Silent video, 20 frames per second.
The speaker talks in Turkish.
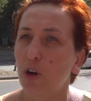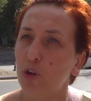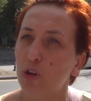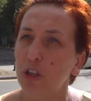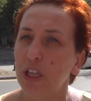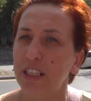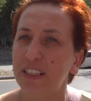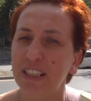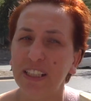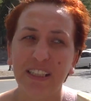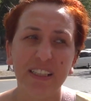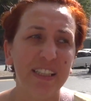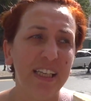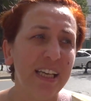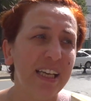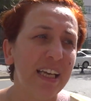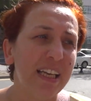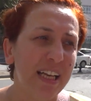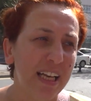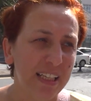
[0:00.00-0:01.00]
Okul açıldığında
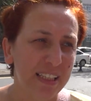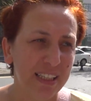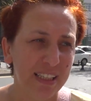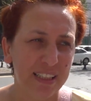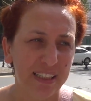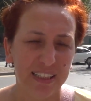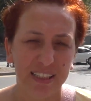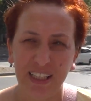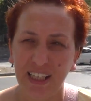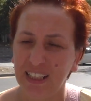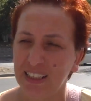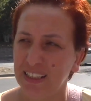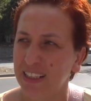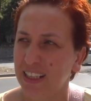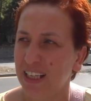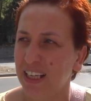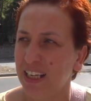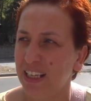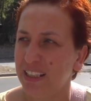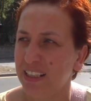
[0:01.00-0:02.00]
genelde
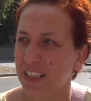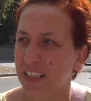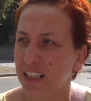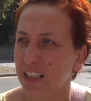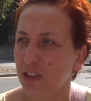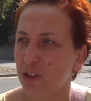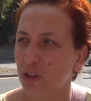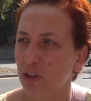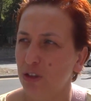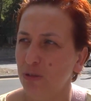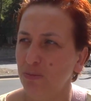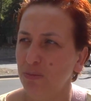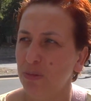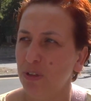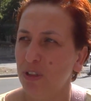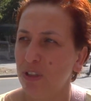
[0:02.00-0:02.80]
kırtasiyelerden alıyorum.